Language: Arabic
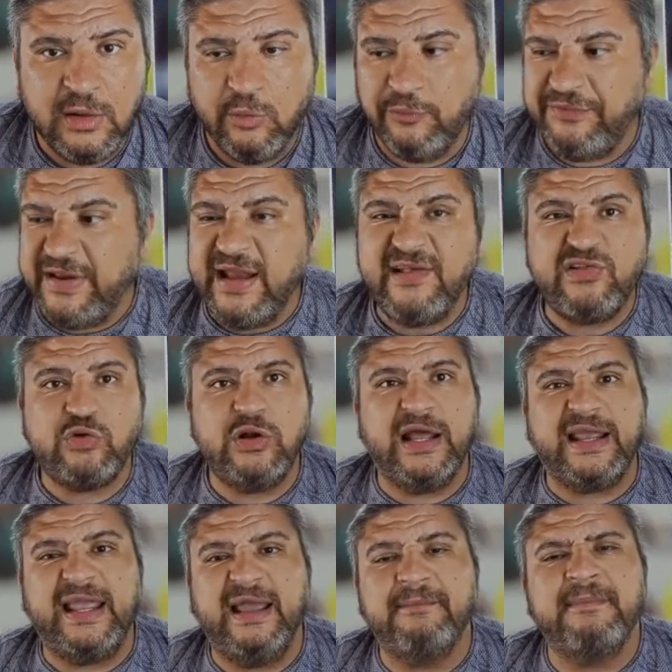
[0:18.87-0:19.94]
وفي ناس تقول
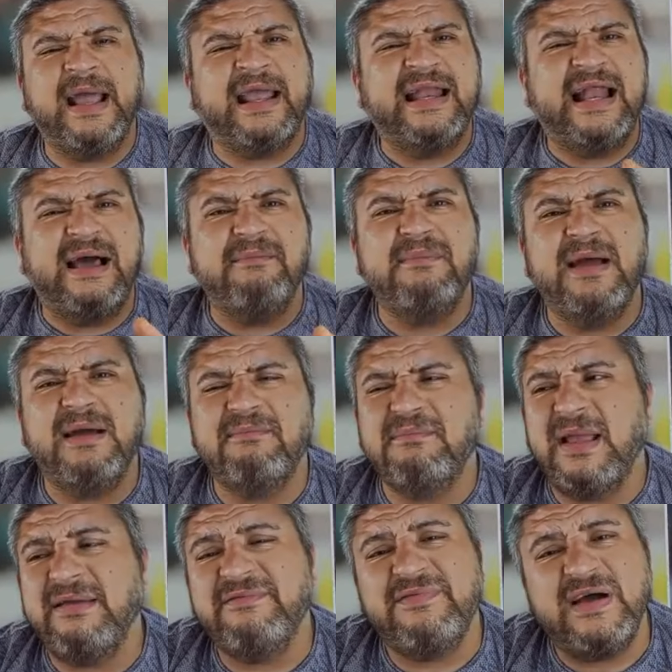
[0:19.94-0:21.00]
لك ايه ما يا جدعان
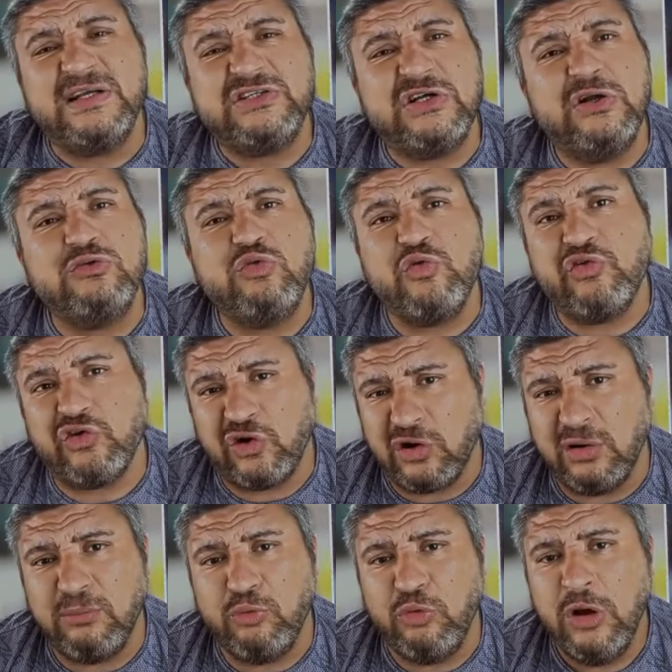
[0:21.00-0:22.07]
ما ينفعش ان انتوا
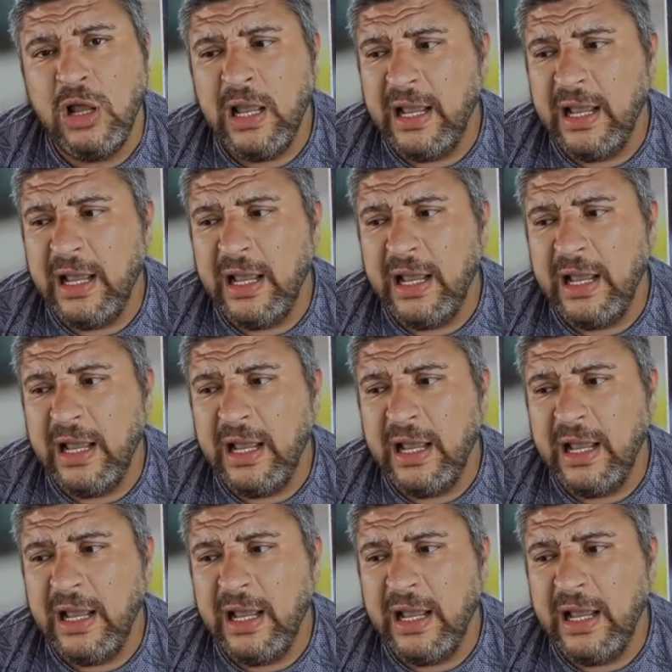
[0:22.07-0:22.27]
تسربوا